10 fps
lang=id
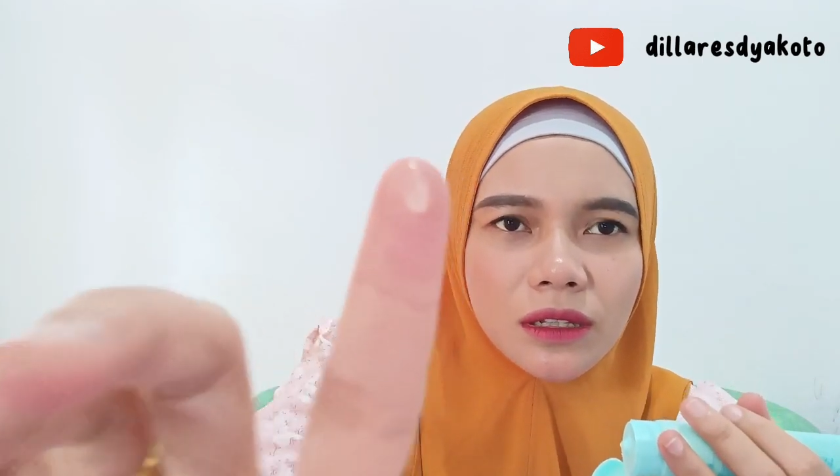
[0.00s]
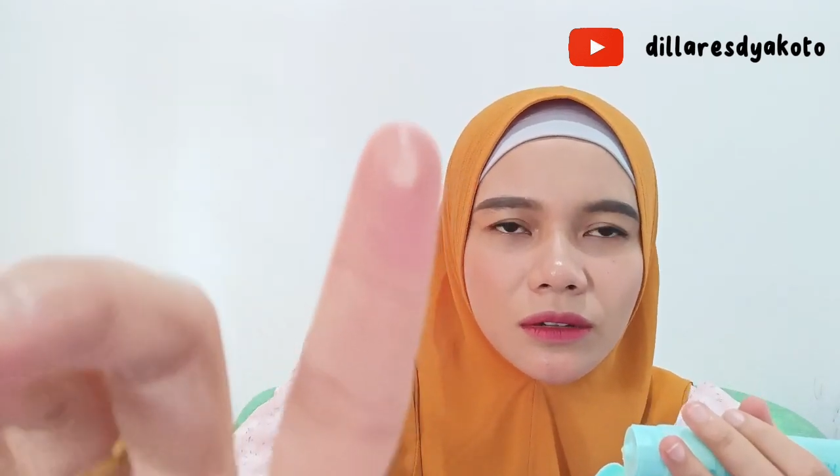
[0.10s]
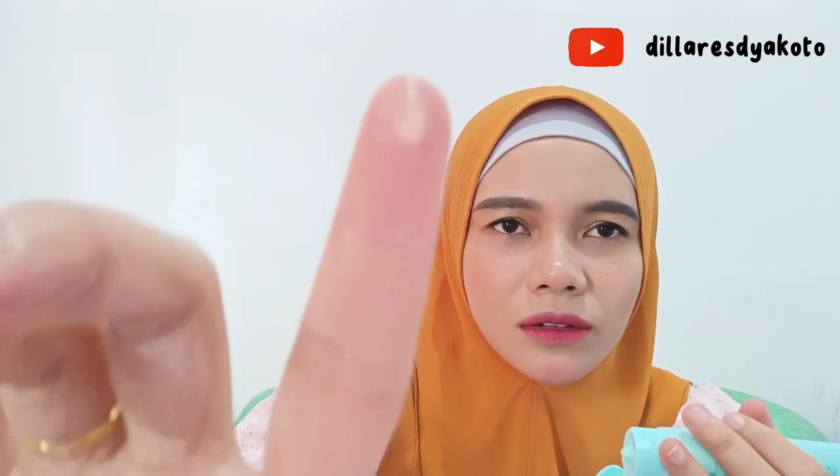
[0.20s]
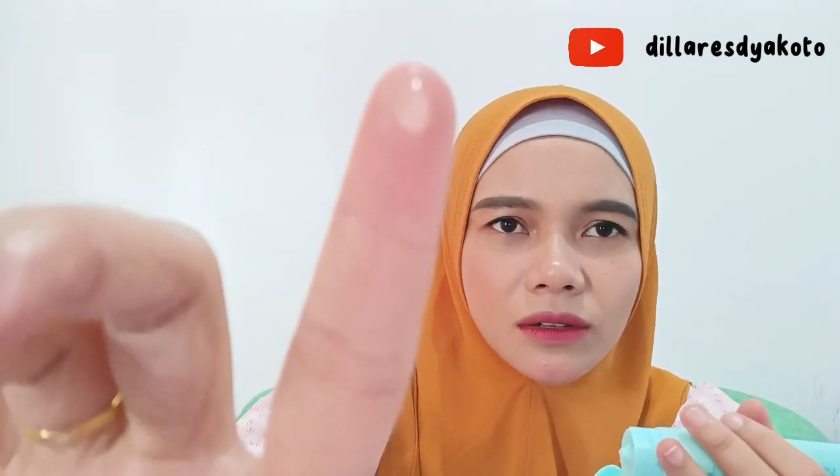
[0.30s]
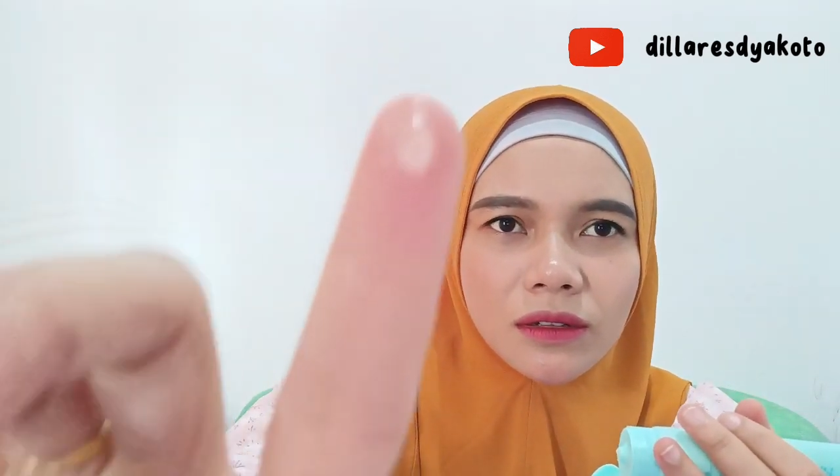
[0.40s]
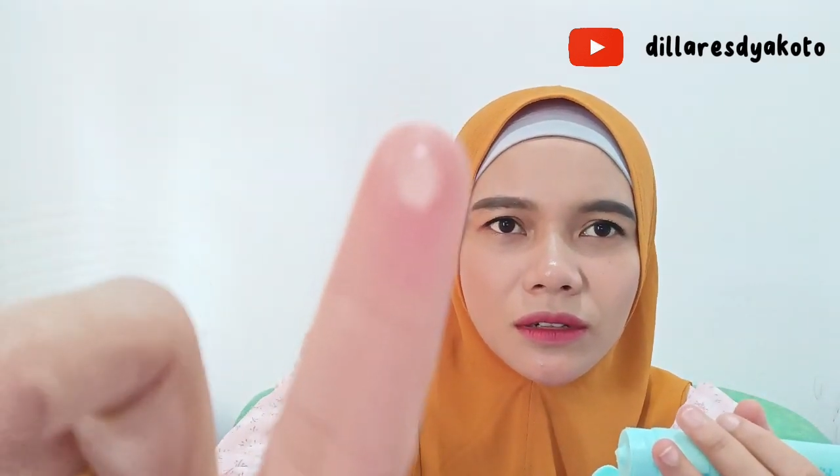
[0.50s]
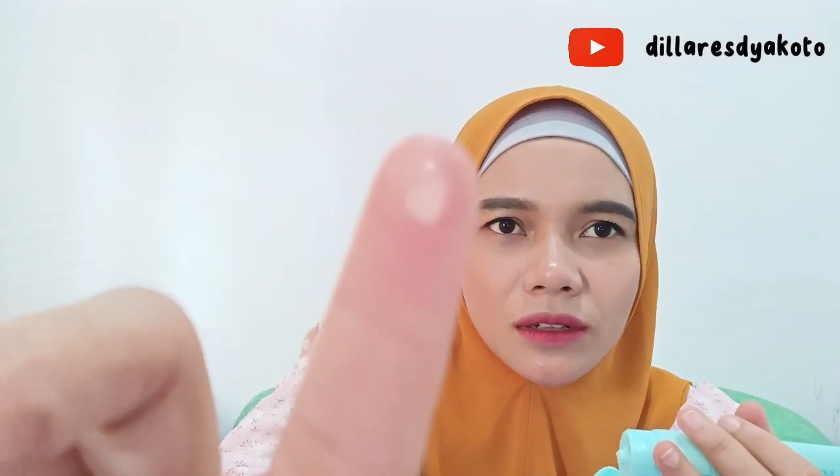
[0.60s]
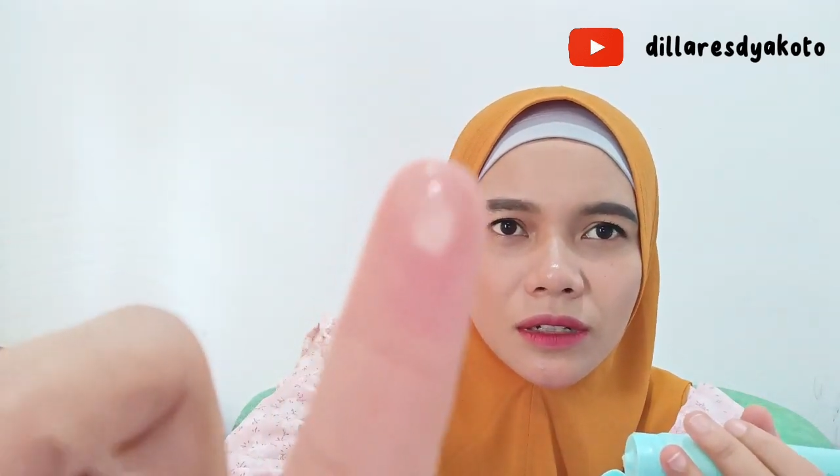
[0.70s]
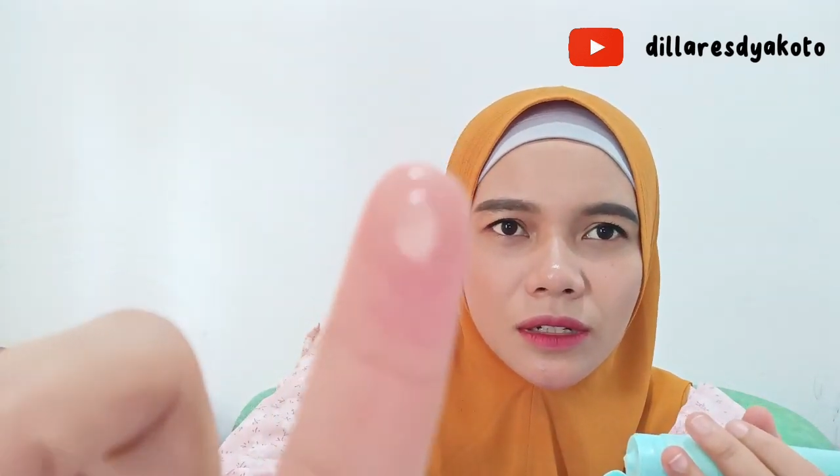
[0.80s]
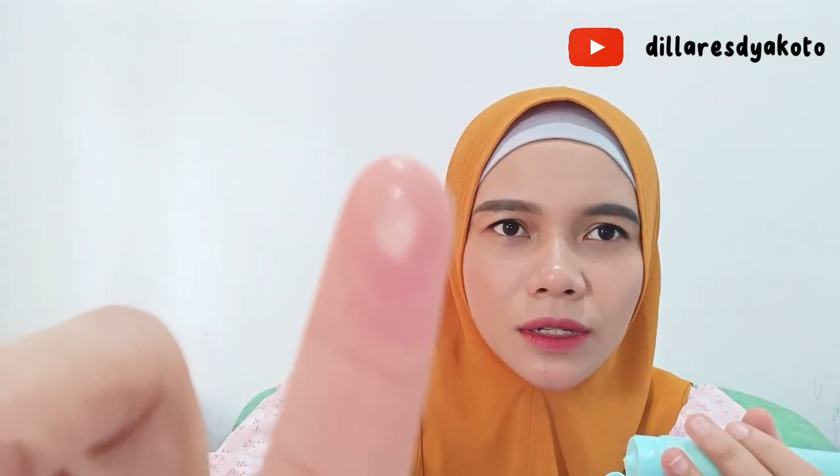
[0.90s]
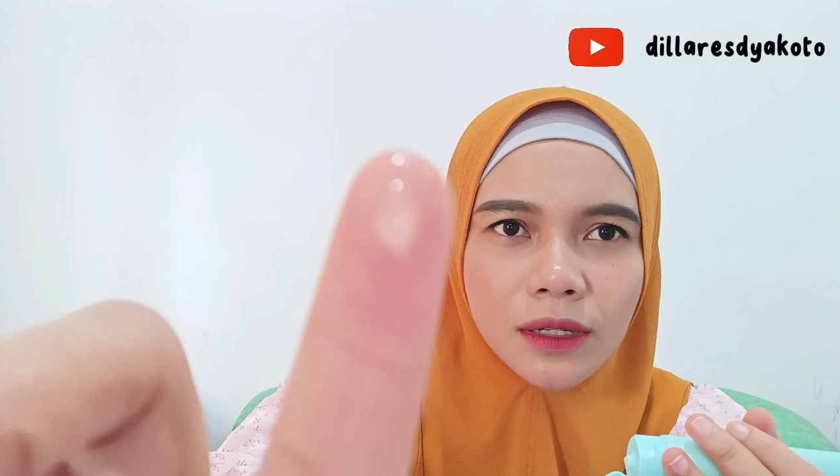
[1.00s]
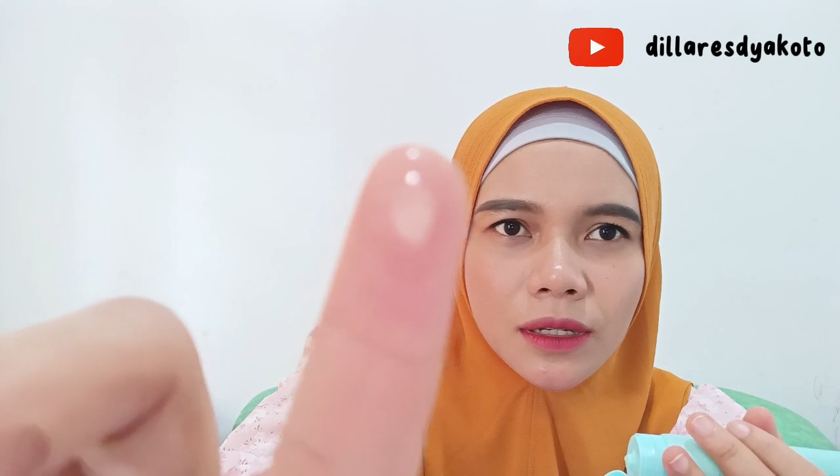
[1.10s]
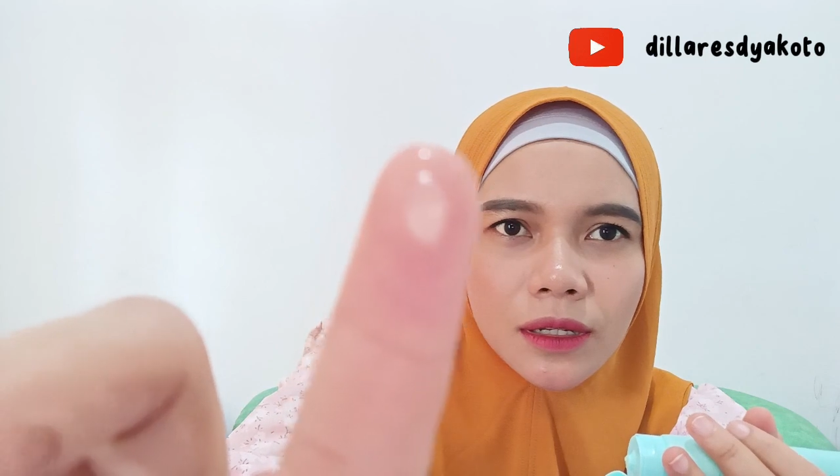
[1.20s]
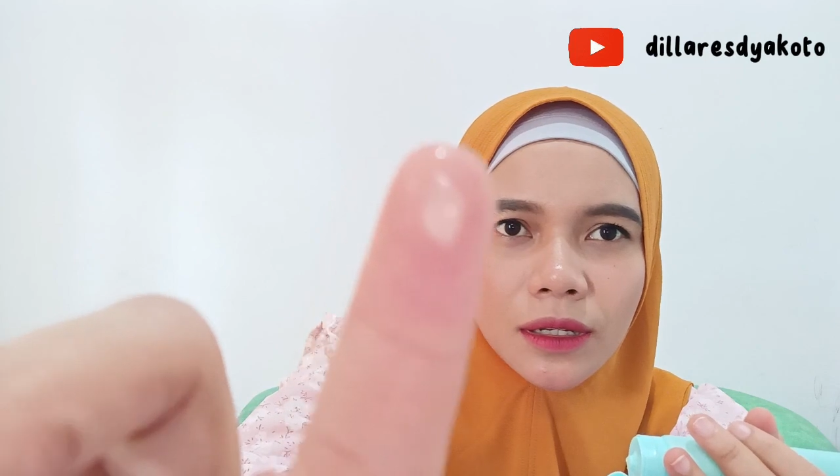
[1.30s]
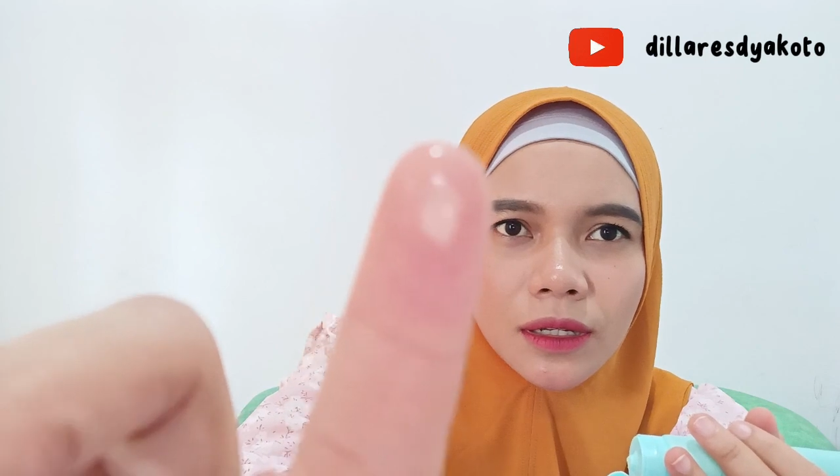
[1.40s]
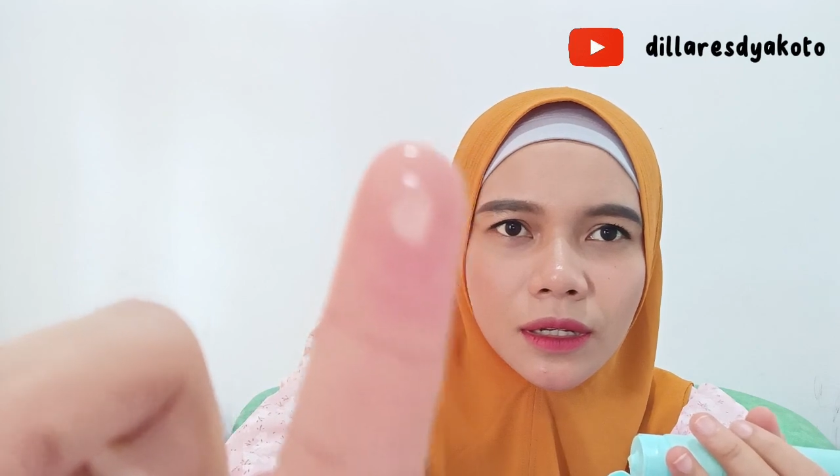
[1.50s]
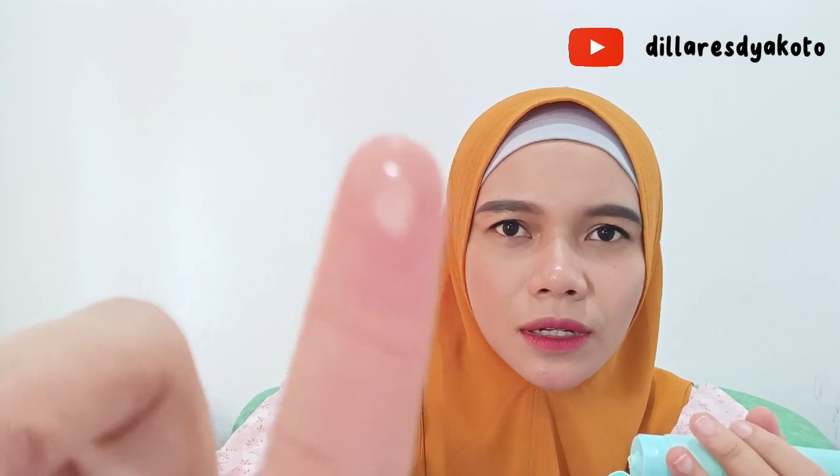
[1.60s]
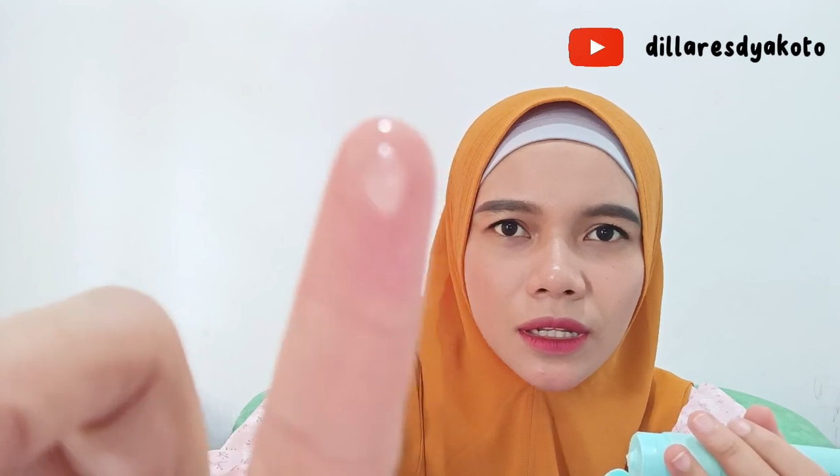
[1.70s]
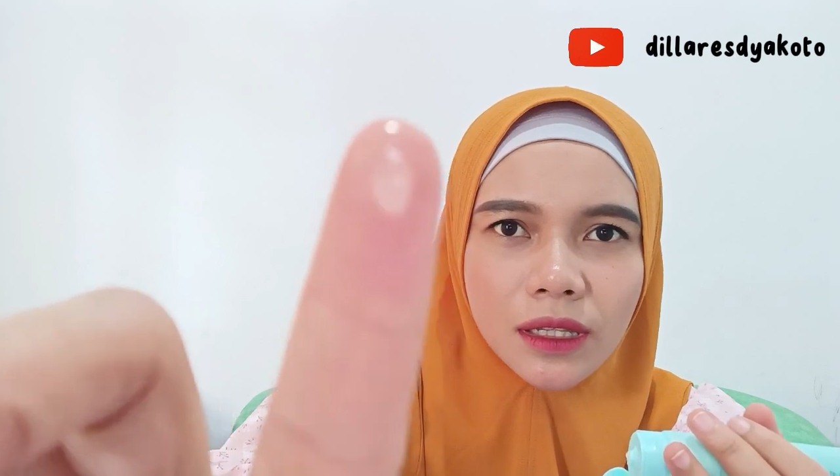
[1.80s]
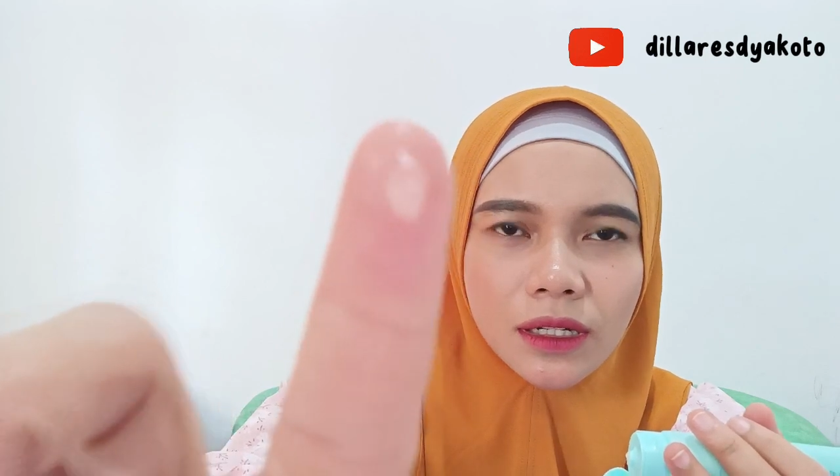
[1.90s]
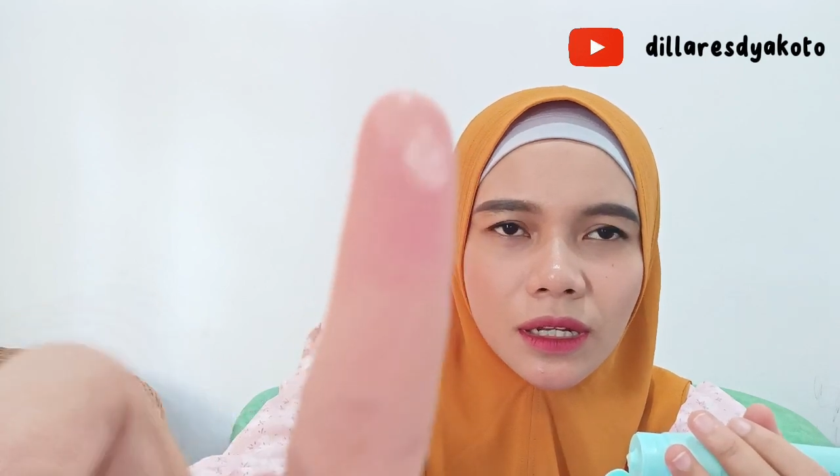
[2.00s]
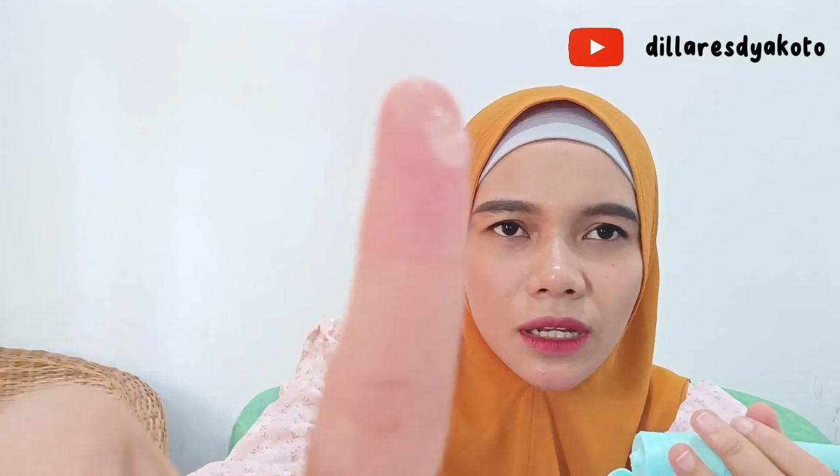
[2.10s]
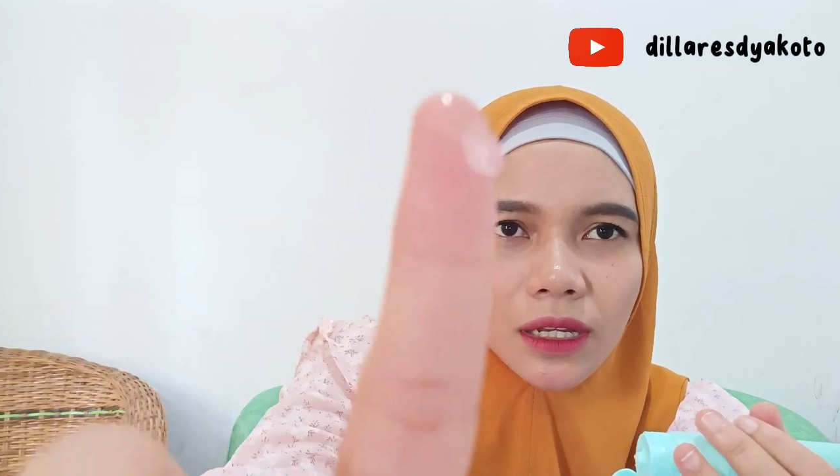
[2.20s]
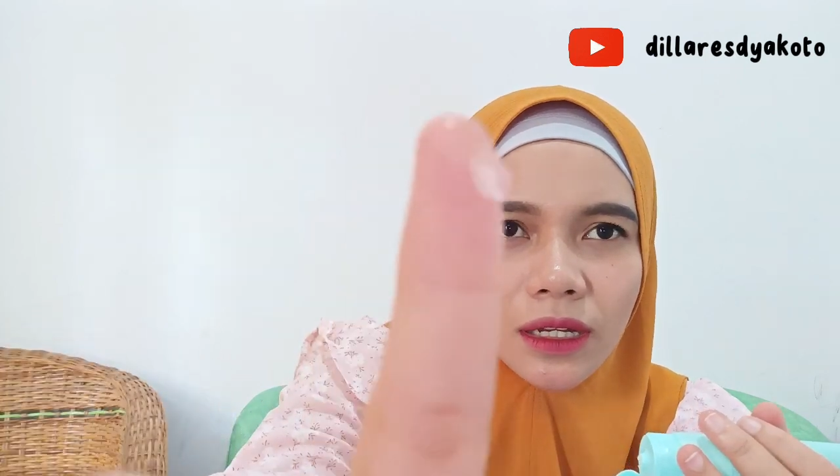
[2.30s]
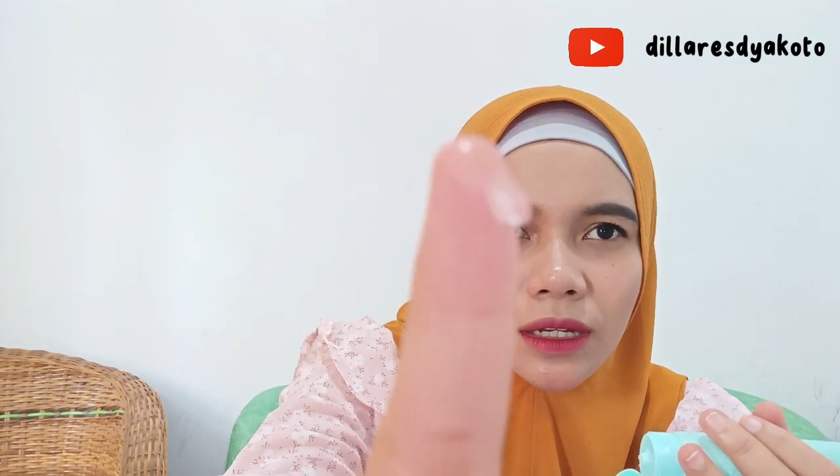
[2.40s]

gitu kelihatan nggak ya